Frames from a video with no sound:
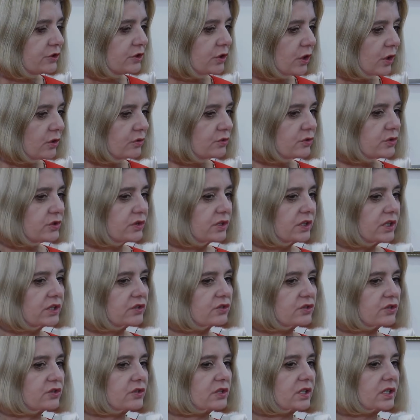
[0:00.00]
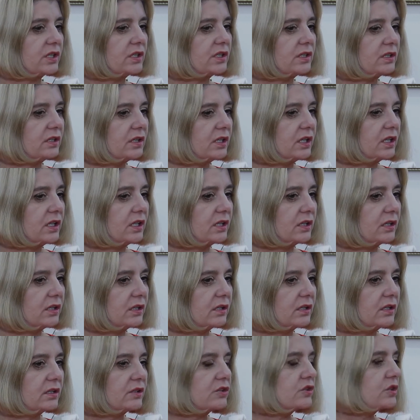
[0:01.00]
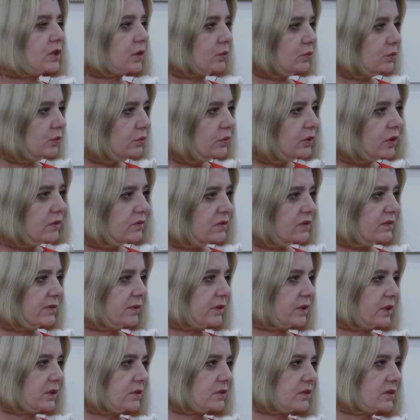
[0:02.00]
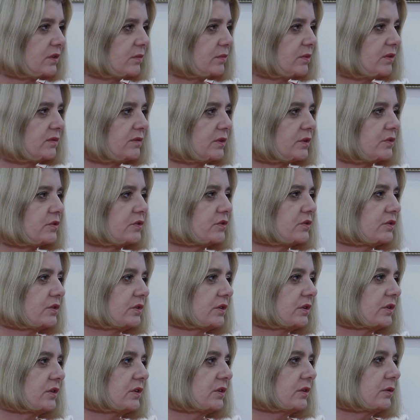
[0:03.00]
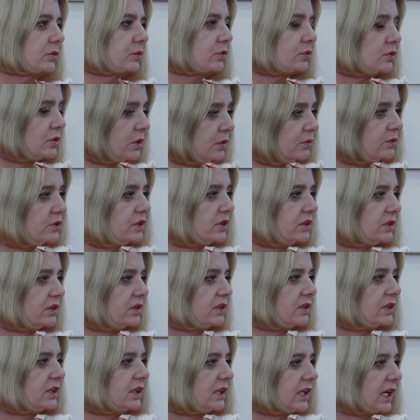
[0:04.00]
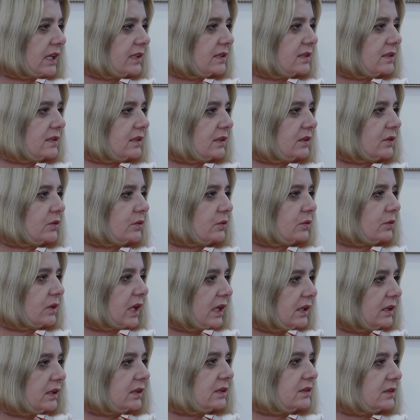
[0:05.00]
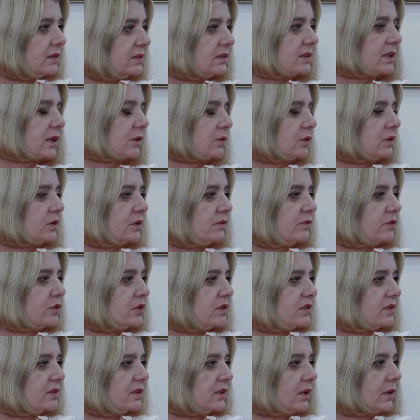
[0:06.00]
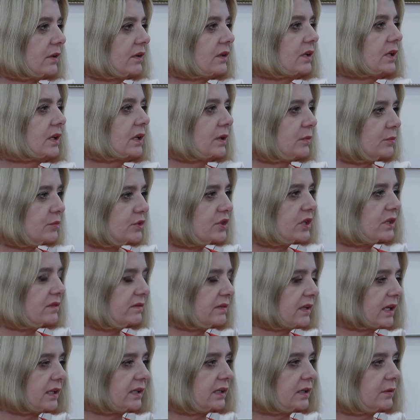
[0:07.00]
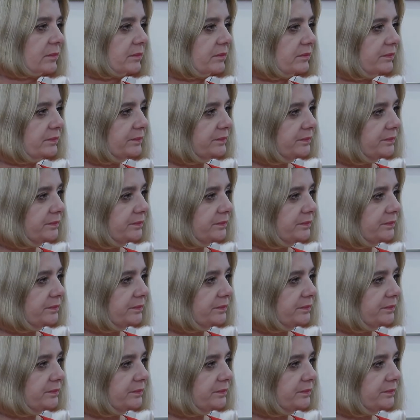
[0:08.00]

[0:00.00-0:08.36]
wciąż jeszcze e, kształtują swoje osobowości, uczą się tych relacji i tu nagle zostało to wszystko przerwane.